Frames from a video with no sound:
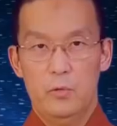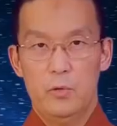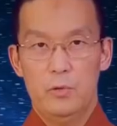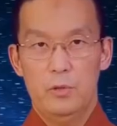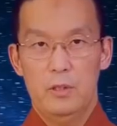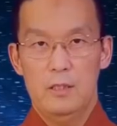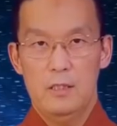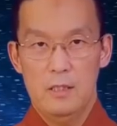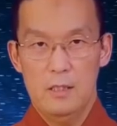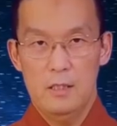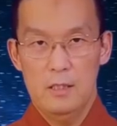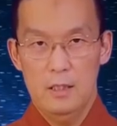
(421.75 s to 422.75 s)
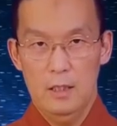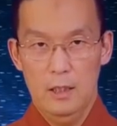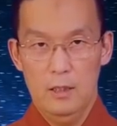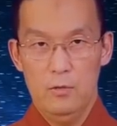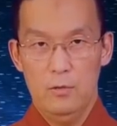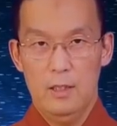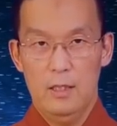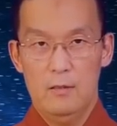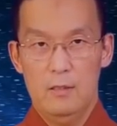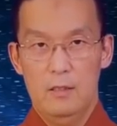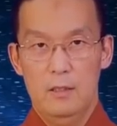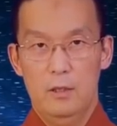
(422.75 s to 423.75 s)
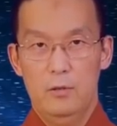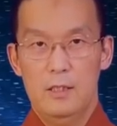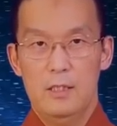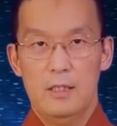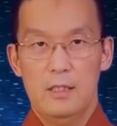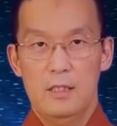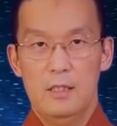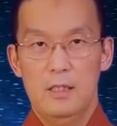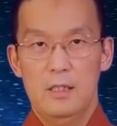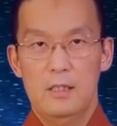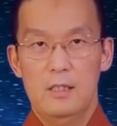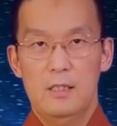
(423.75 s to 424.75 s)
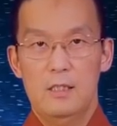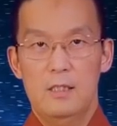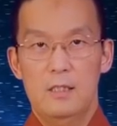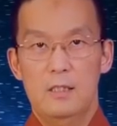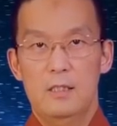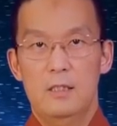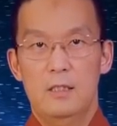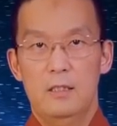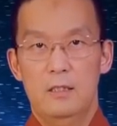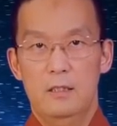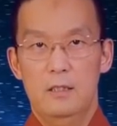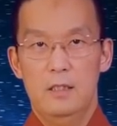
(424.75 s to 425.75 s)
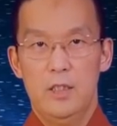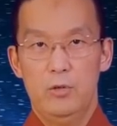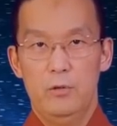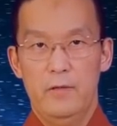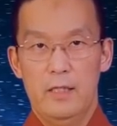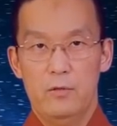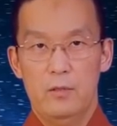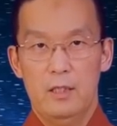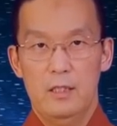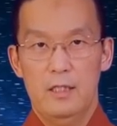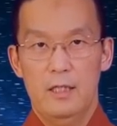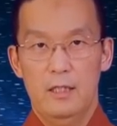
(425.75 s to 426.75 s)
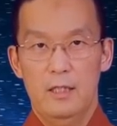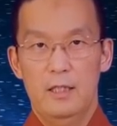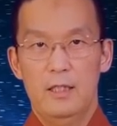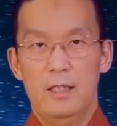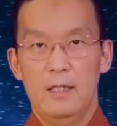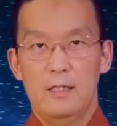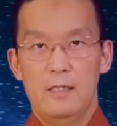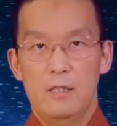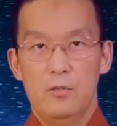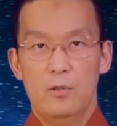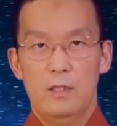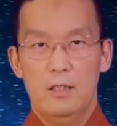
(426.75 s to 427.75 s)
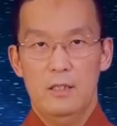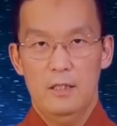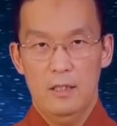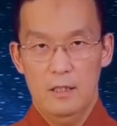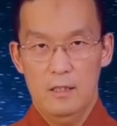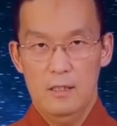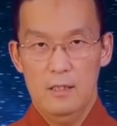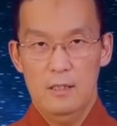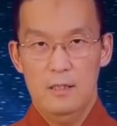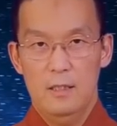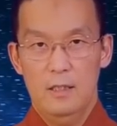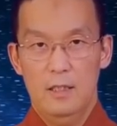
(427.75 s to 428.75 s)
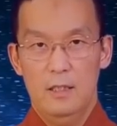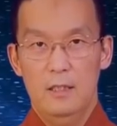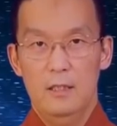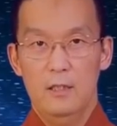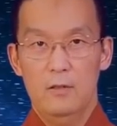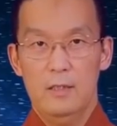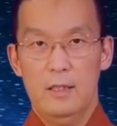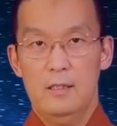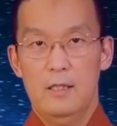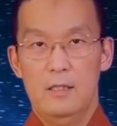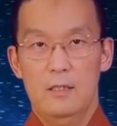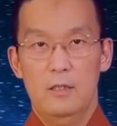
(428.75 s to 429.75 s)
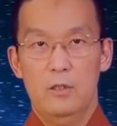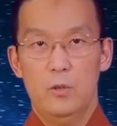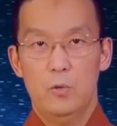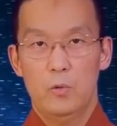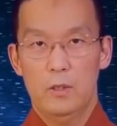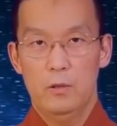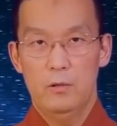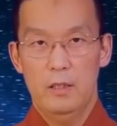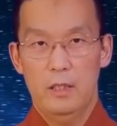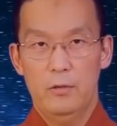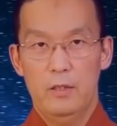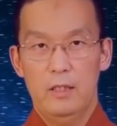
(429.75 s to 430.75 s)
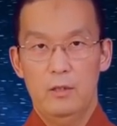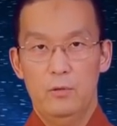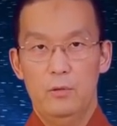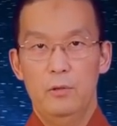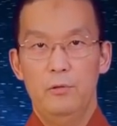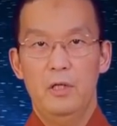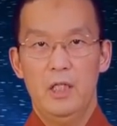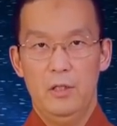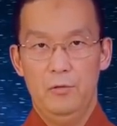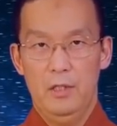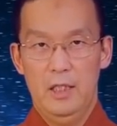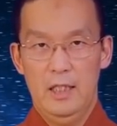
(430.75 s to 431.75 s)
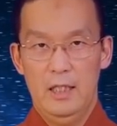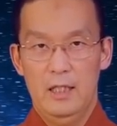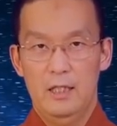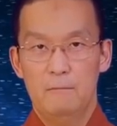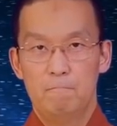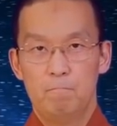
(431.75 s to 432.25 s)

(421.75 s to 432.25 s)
过去的自私的因所导致的。你对这个境界自私的习性继续发作的更强烈，造作了更强的自私的业，以后产生的痛苦跟困扰会更多，会越演越烈哈。